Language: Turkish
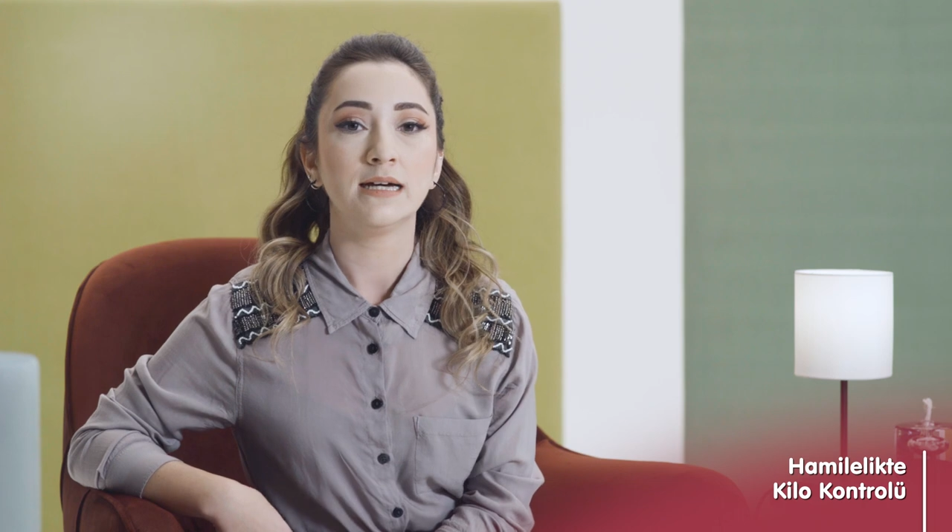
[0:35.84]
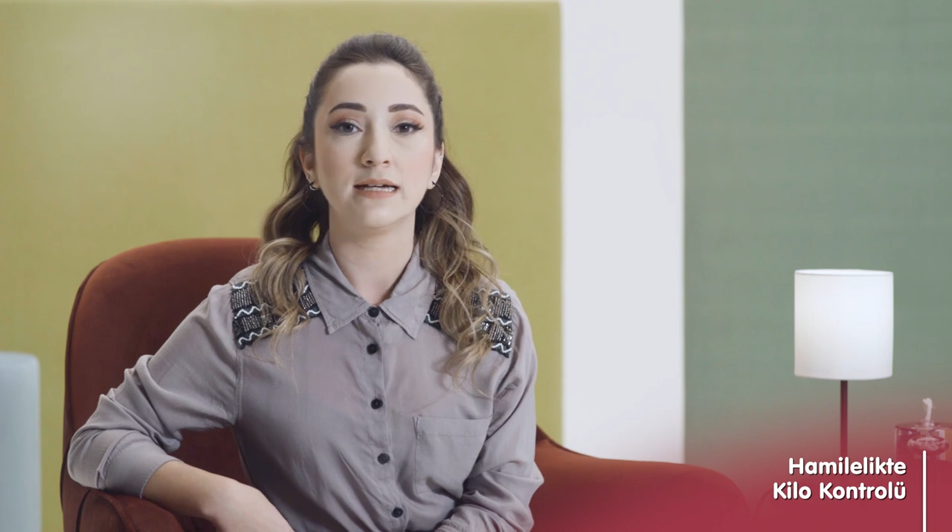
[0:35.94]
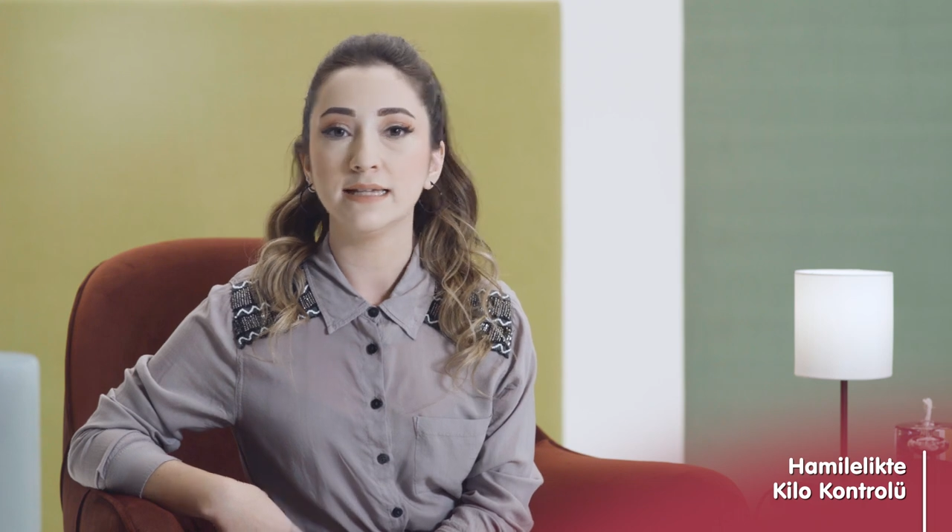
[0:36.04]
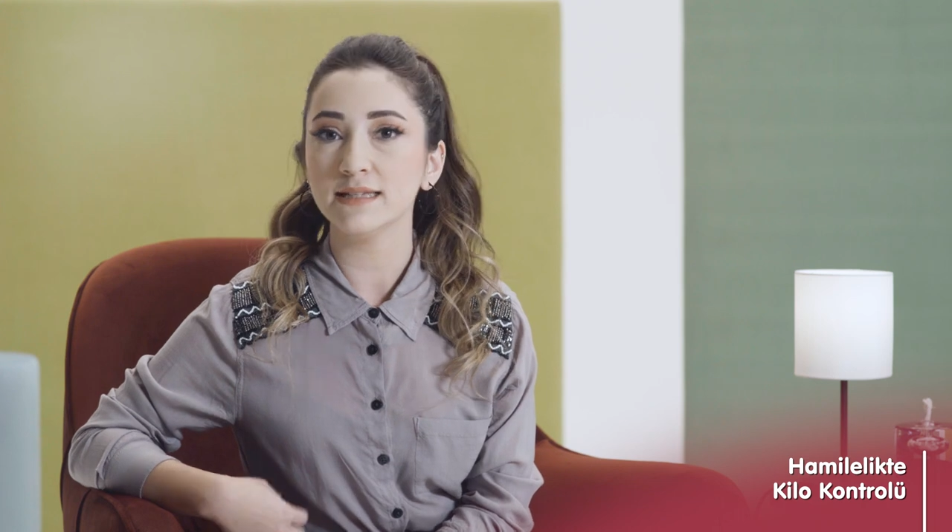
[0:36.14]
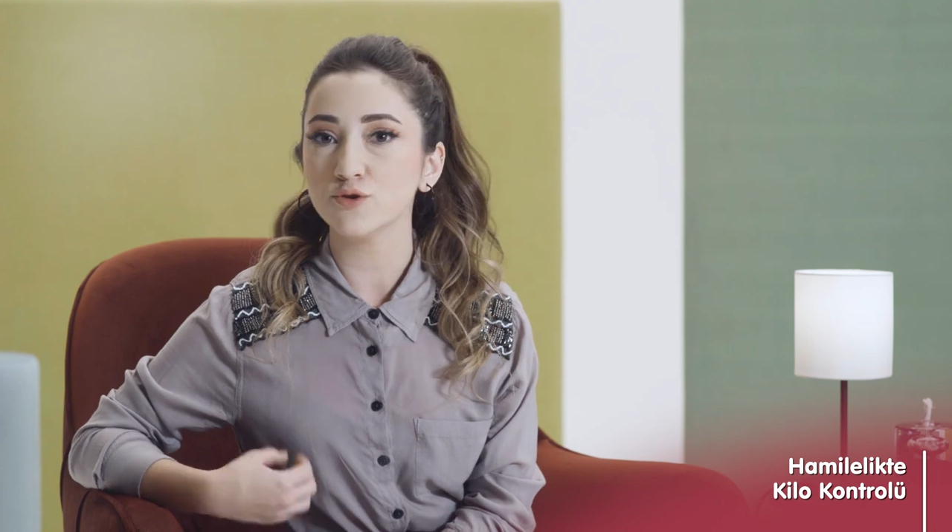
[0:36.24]
E,
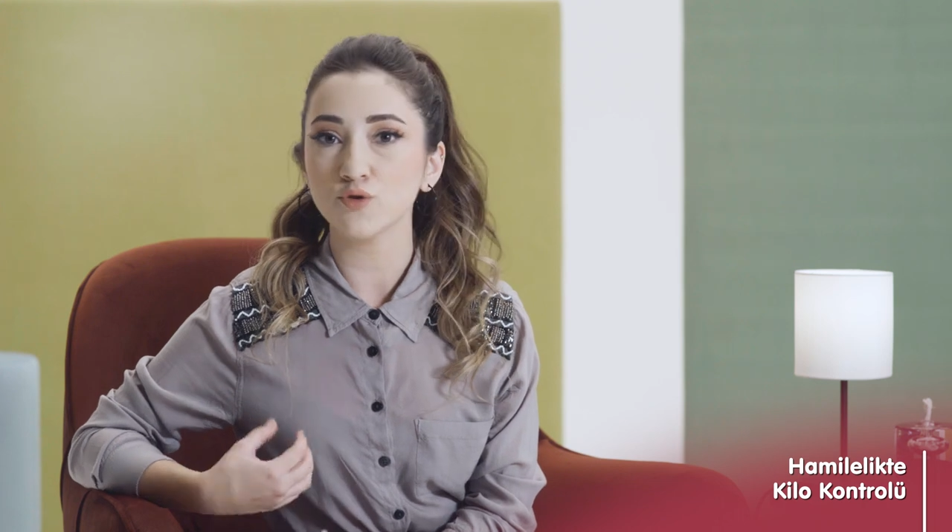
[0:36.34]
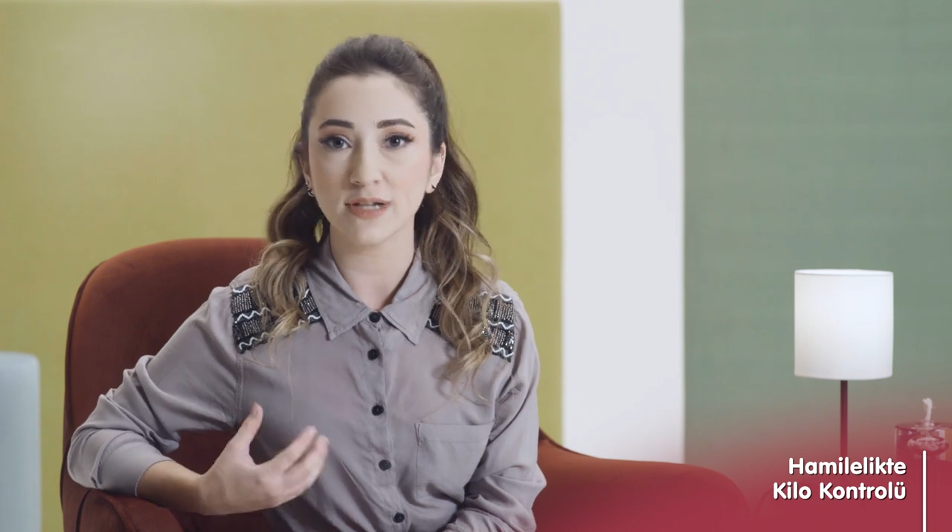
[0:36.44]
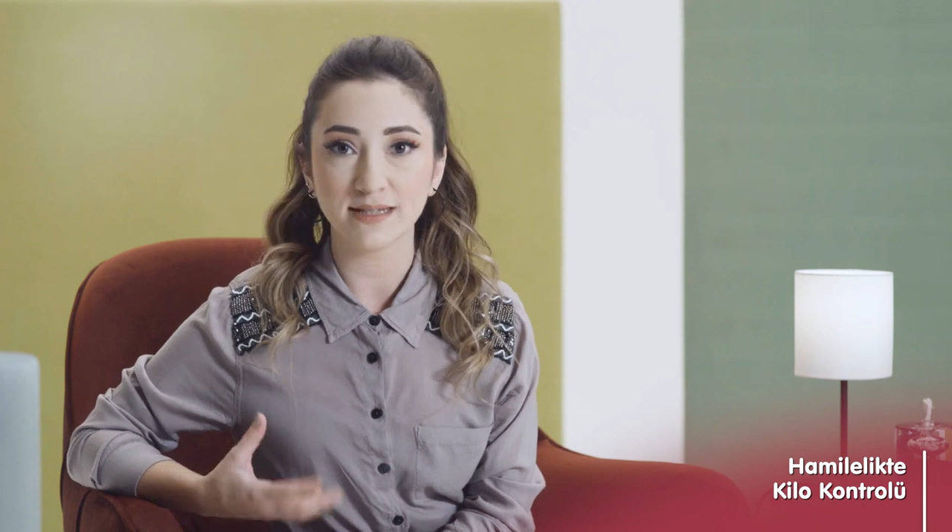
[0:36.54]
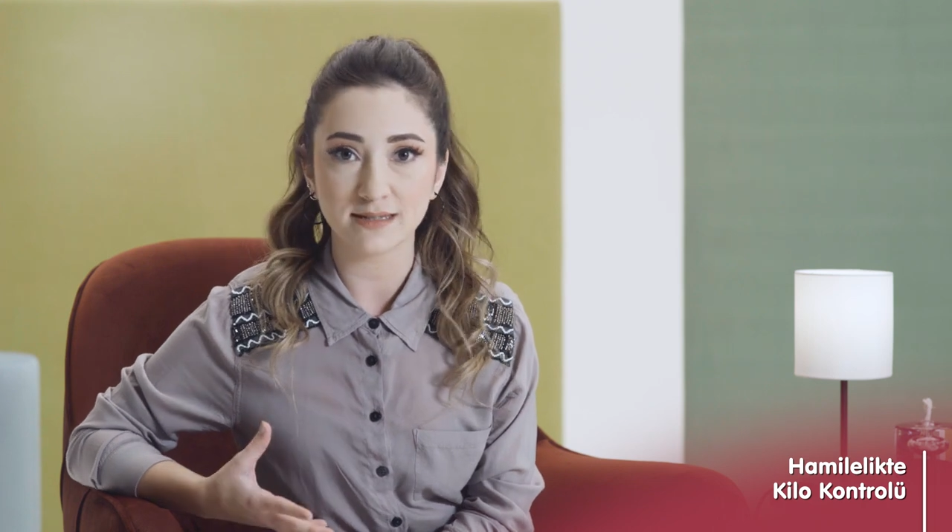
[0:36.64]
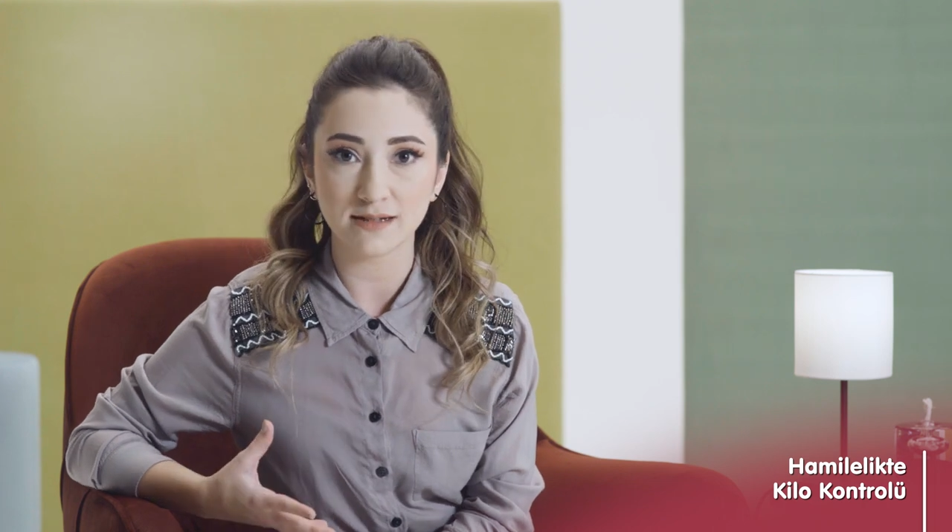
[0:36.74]
yine
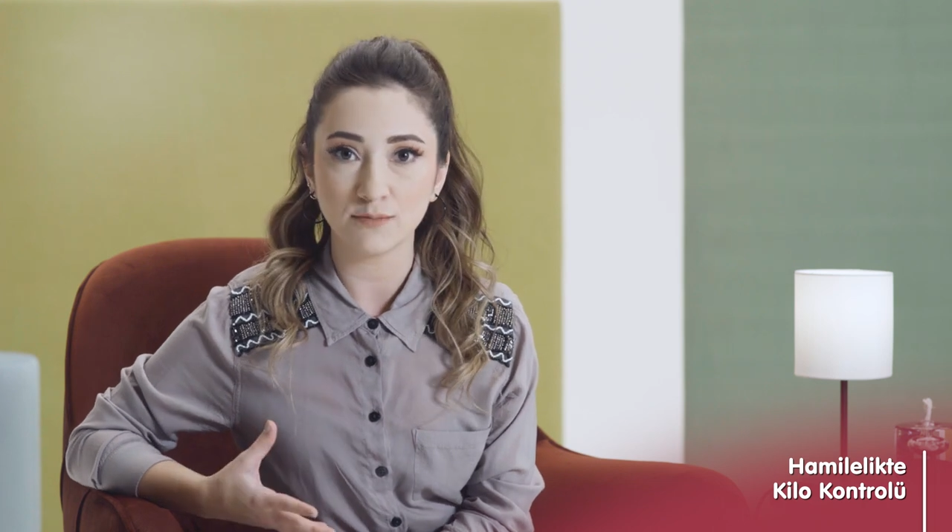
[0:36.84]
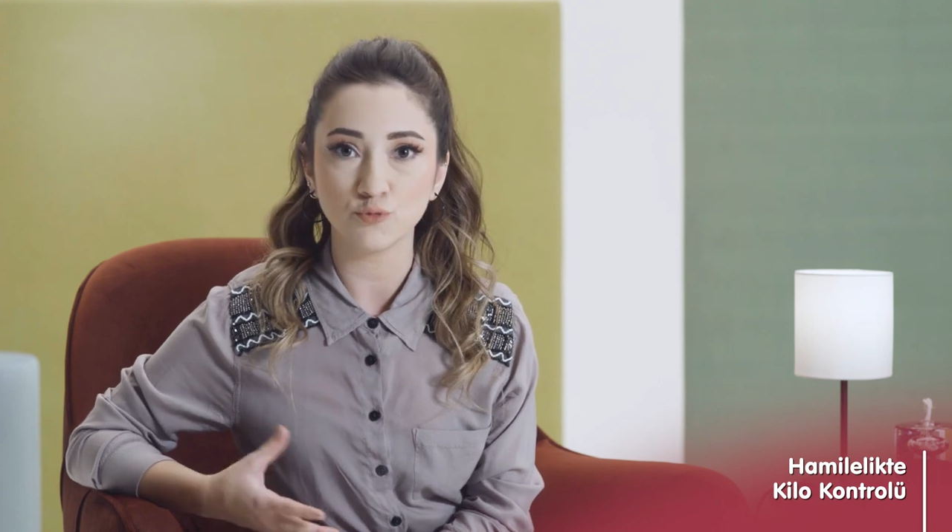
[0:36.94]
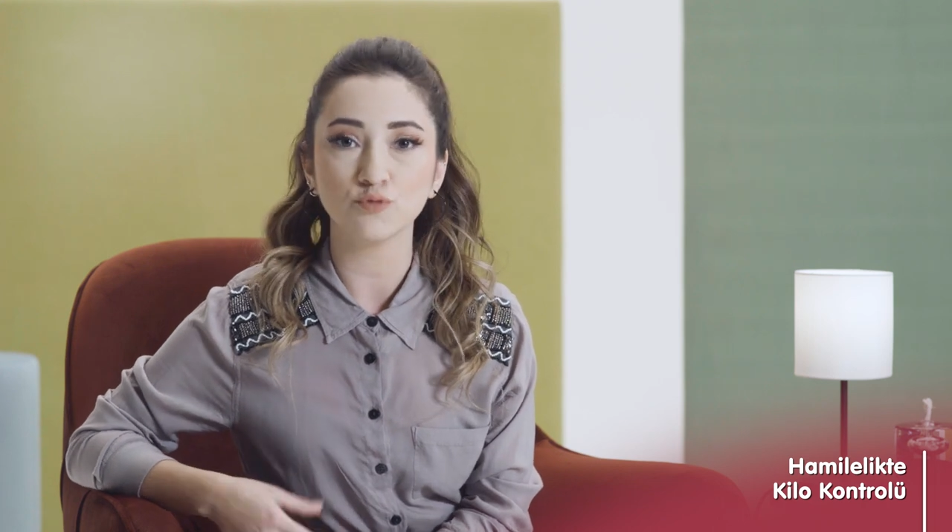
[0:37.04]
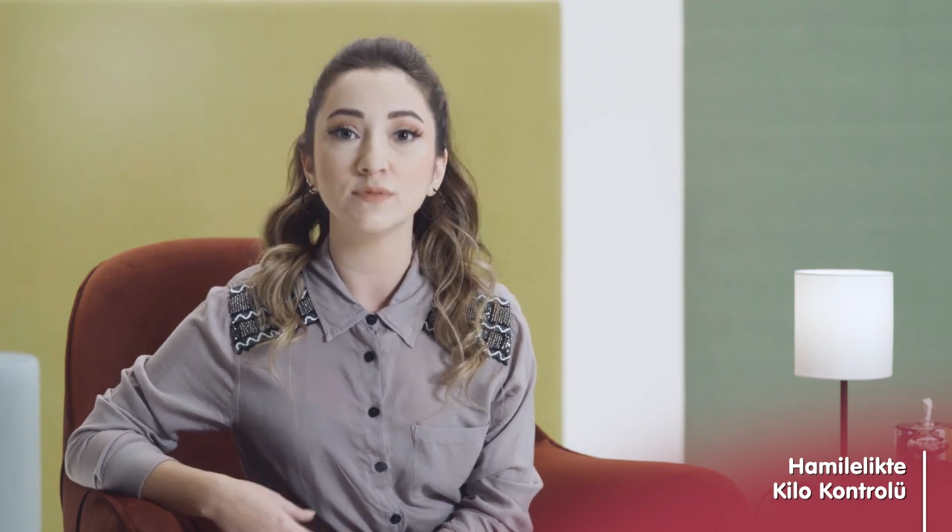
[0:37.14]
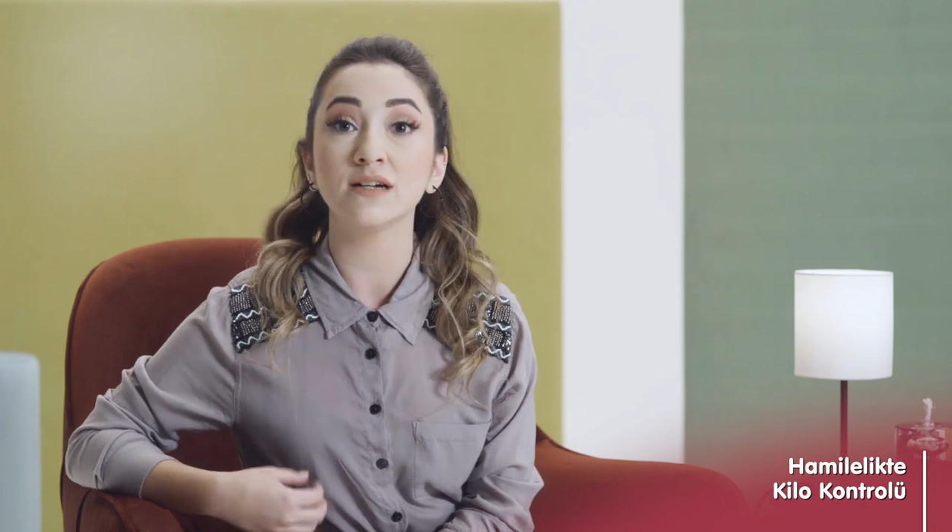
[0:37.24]
çok
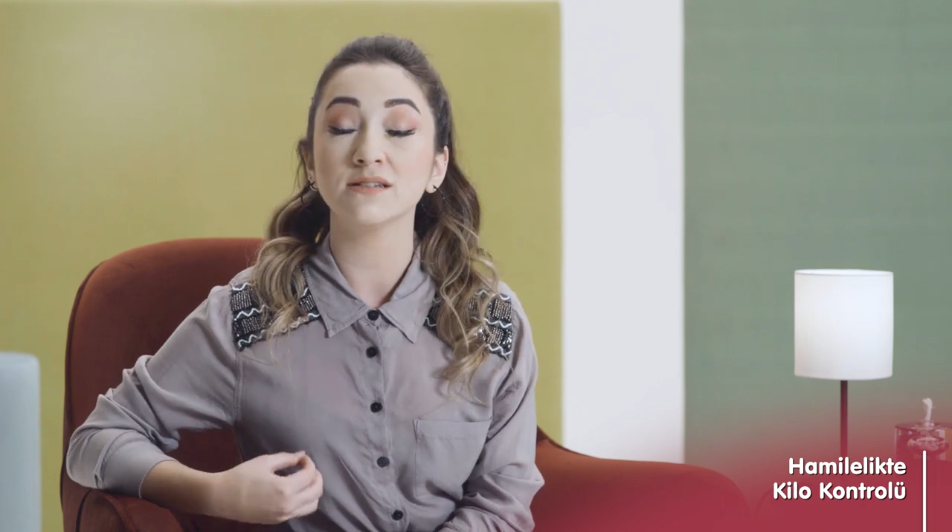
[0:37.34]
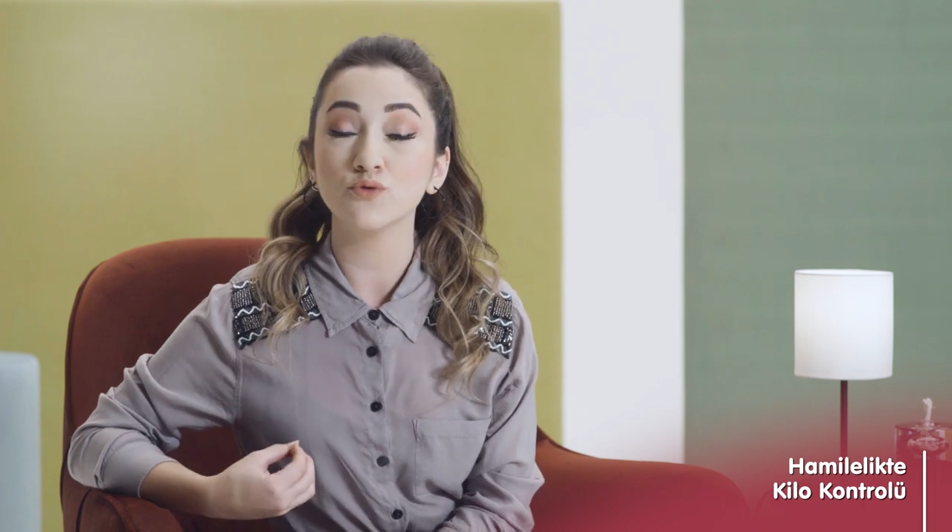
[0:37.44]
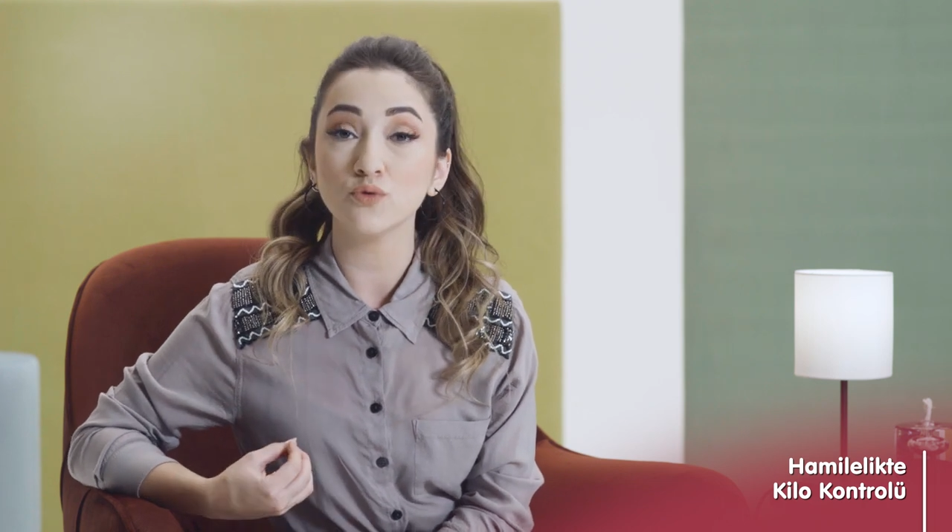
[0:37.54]
ekstrem durumlarda